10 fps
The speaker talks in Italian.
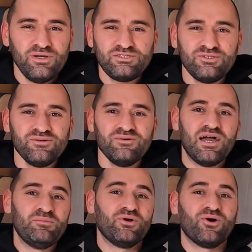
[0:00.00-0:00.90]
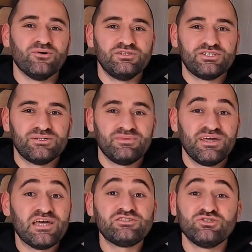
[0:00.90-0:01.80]
Questo è il mio codice
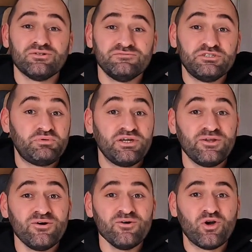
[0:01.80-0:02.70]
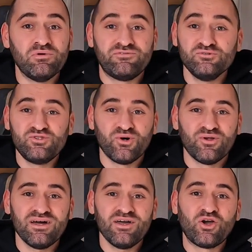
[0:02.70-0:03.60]
e adesso vi spiegherò come
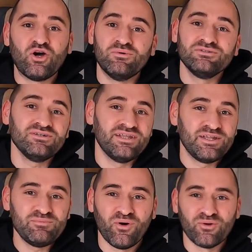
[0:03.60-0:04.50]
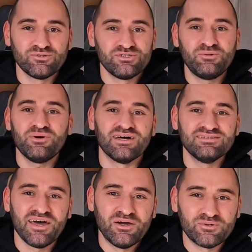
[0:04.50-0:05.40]
funziona e come ottenere il bonus di
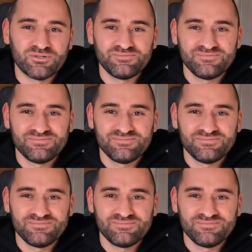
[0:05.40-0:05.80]
40 euro.